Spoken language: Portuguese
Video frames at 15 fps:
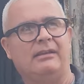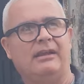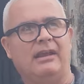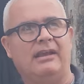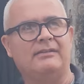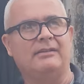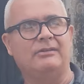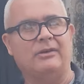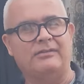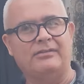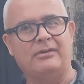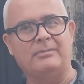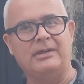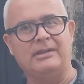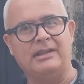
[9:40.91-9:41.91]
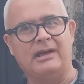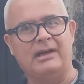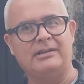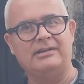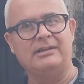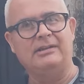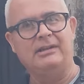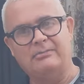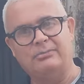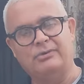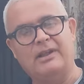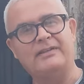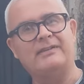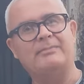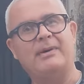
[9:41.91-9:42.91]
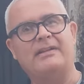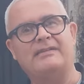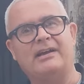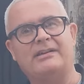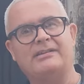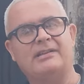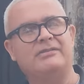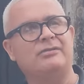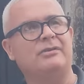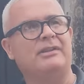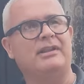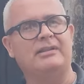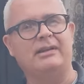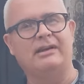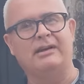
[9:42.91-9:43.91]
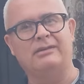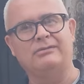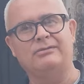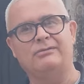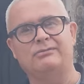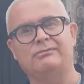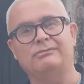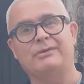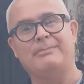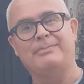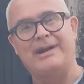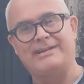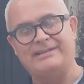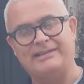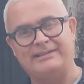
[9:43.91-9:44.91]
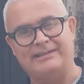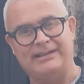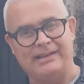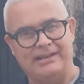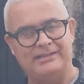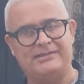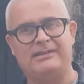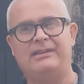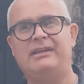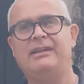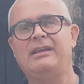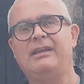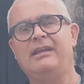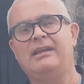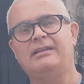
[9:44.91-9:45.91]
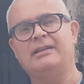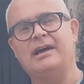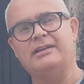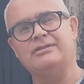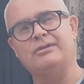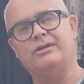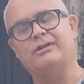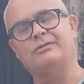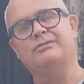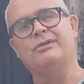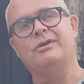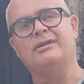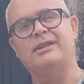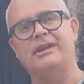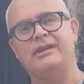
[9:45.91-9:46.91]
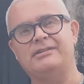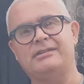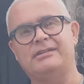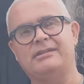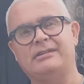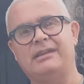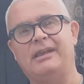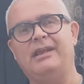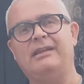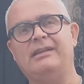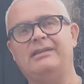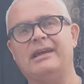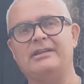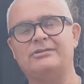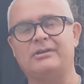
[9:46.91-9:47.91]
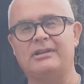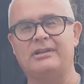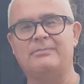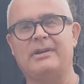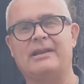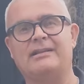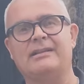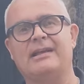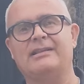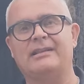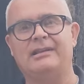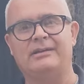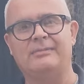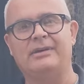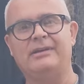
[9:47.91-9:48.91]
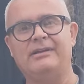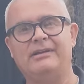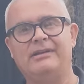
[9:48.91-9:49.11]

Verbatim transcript: essa nossa homenagem por essa passagem desses 80 anos, de uma página triste da história do Nordeste, né? Da história de Paranatama,